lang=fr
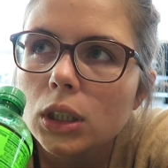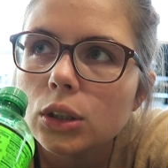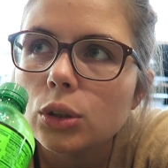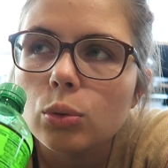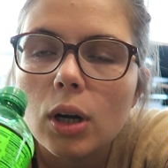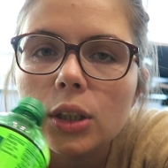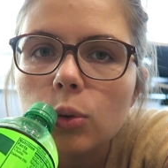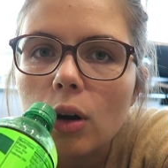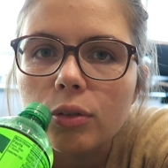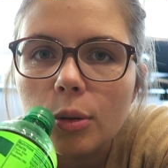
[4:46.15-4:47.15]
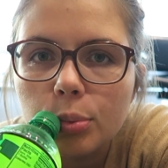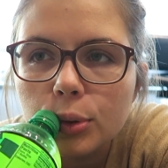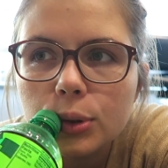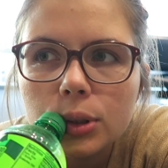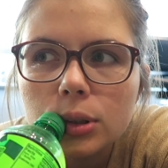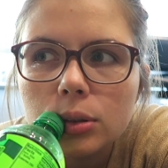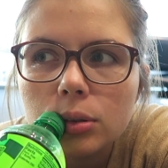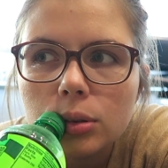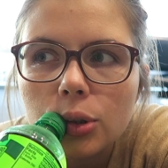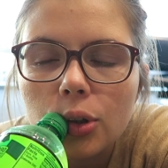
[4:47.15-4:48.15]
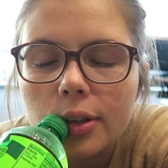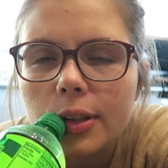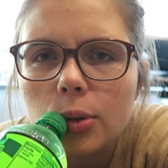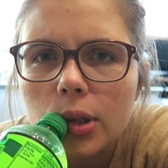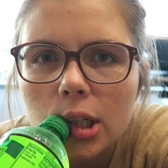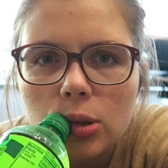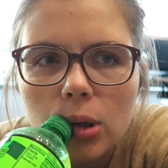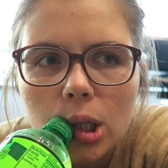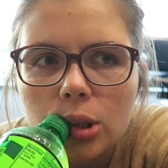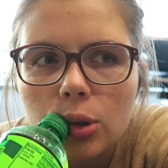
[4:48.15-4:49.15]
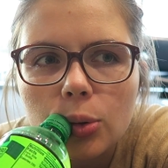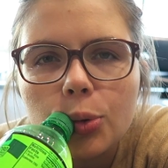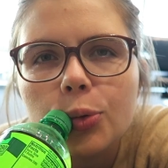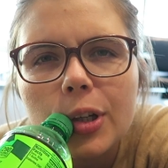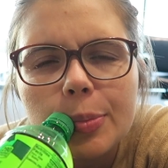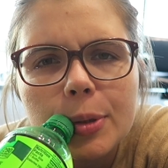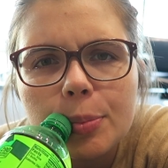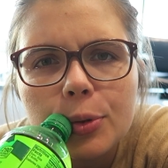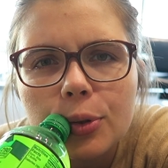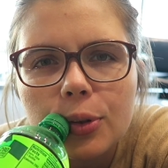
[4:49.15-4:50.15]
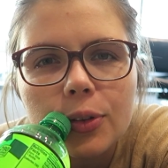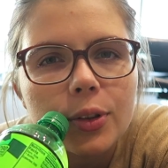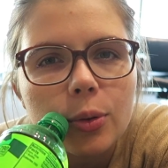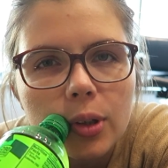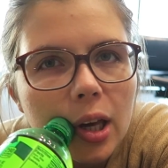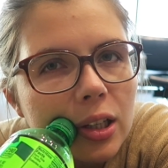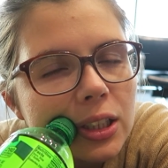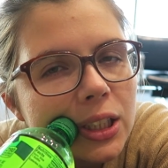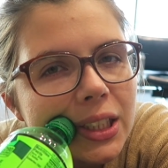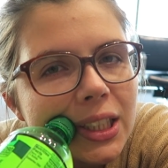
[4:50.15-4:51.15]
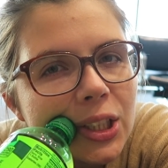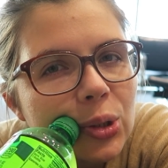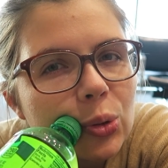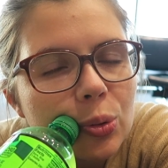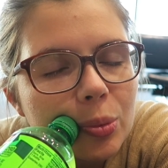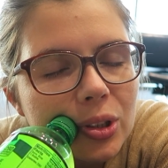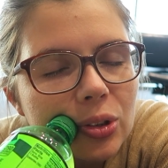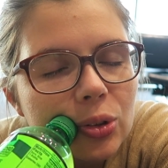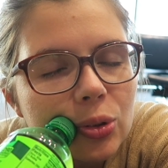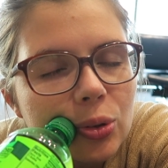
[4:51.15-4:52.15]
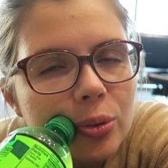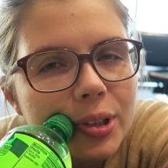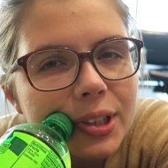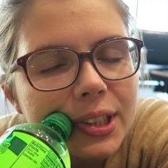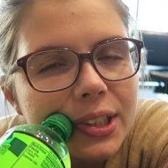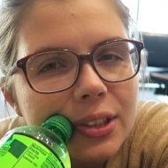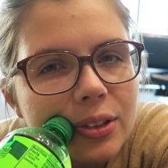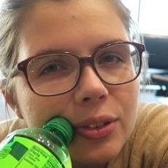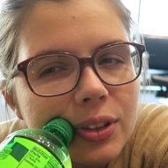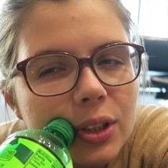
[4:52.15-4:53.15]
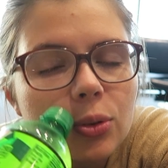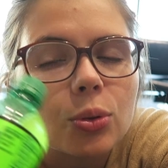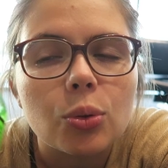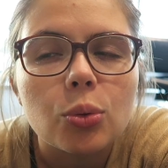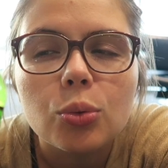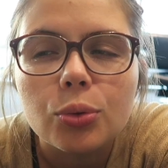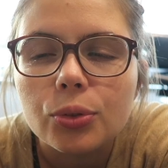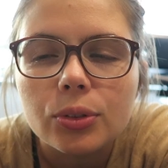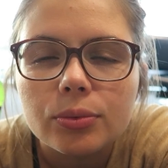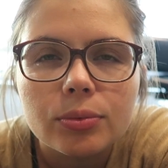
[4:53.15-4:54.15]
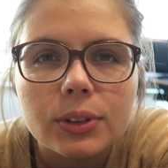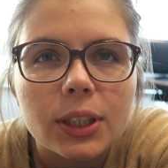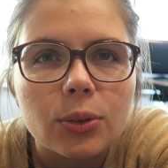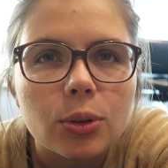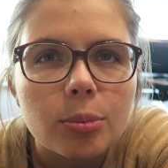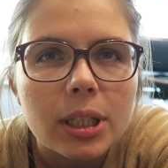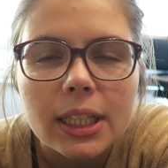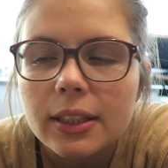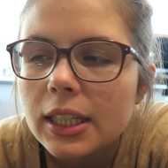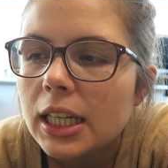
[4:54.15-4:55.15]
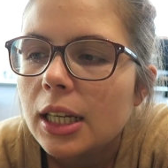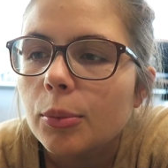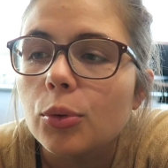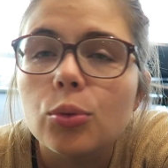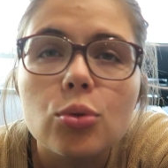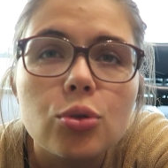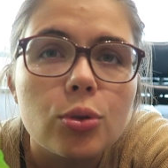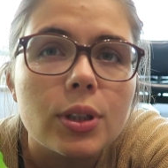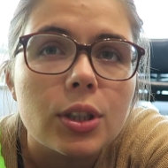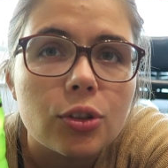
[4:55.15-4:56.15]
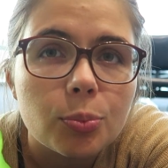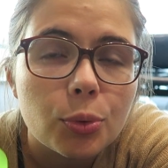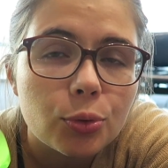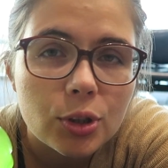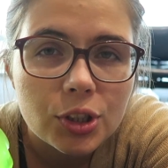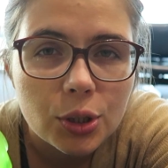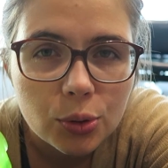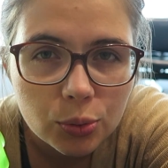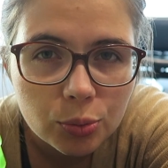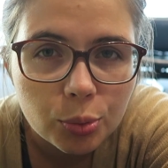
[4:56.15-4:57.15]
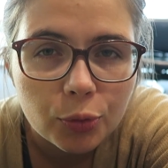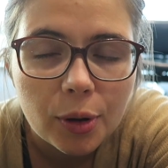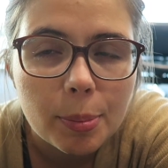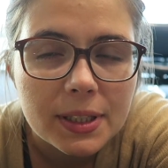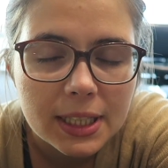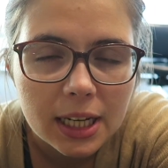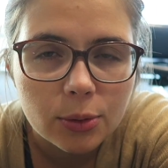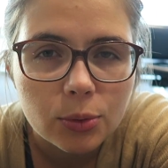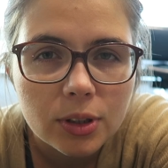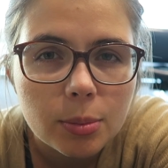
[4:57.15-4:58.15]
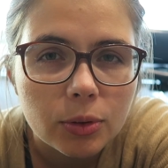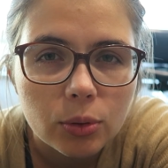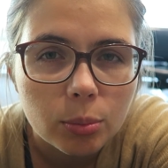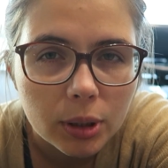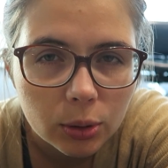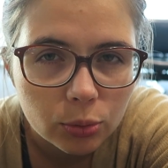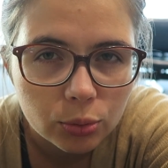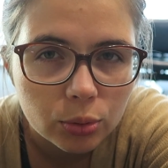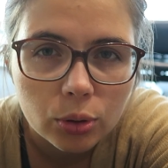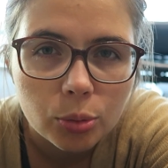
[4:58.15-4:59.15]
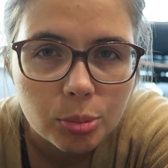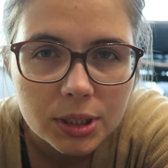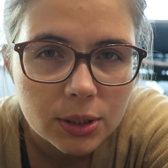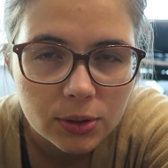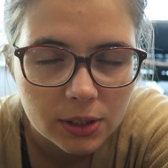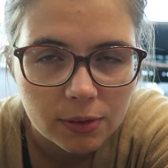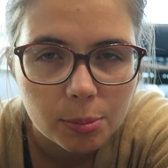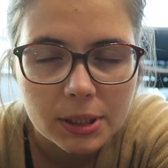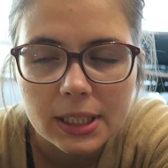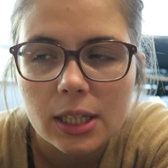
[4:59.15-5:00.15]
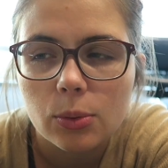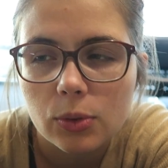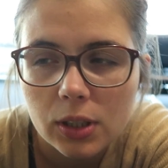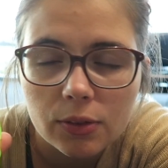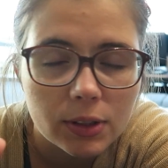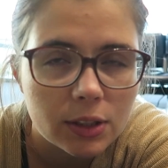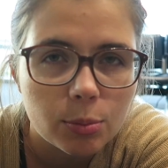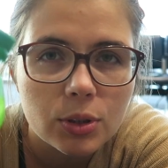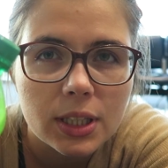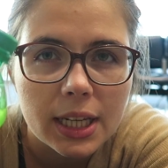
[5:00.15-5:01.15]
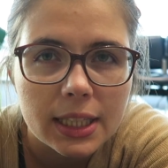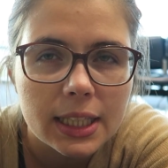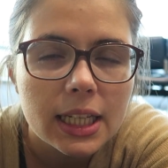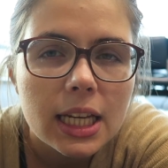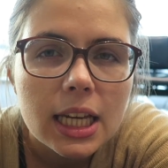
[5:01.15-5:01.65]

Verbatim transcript: Soit trois fois plus que dans un coca, je crois. Genre deux fois et demi plus que dans un coca. Tu m'étonnes que ce soit interdit. C'est un truc de ouf. C'est un truc de malade. Bon, du coup, je, vais, je m'en suis acheté une pour faire passer la nausée parce que bah, le sucre pétillant, ça fait passer la nausée. Effectivement, ça a aidé.